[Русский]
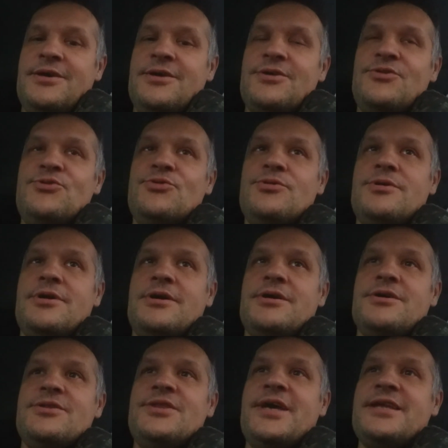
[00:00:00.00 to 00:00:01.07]
но
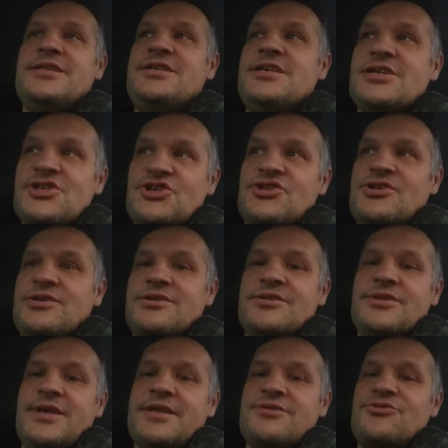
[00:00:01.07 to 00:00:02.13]
надежд
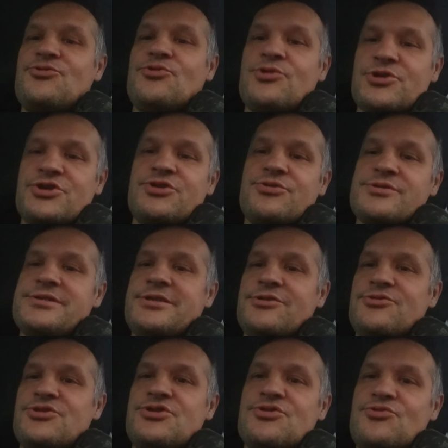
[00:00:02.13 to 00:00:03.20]
на то, что
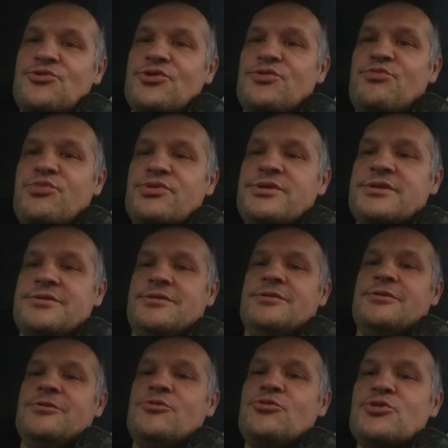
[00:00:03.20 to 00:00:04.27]
следующий год будет
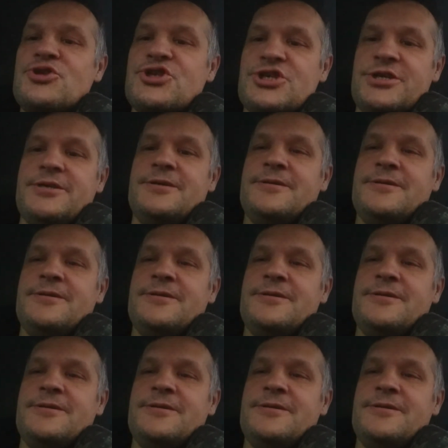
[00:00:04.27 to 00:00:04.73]
лучше,